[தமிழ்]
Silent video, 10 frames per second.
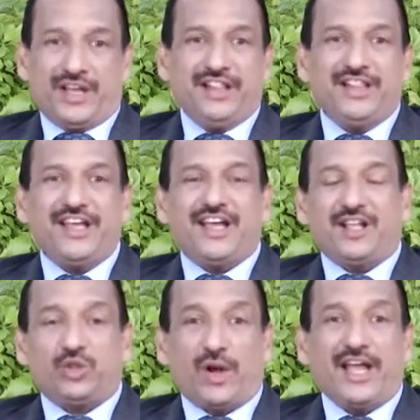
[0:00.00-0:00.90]
இந்திய
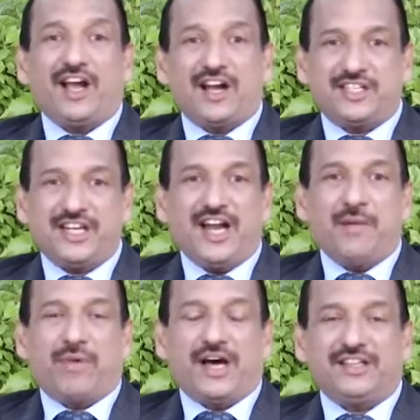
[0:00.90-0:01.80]

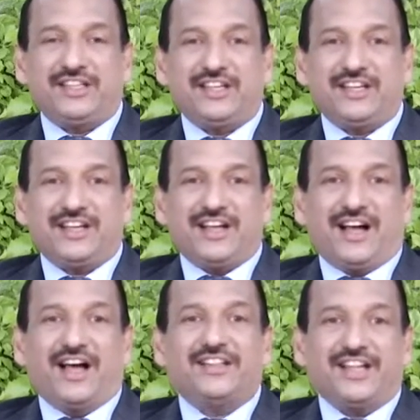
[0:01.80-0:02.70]
தொலைக்காட்சியிலே பார்த்து
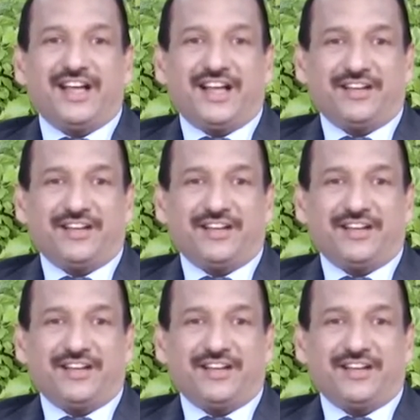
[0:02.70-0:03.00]
அந்த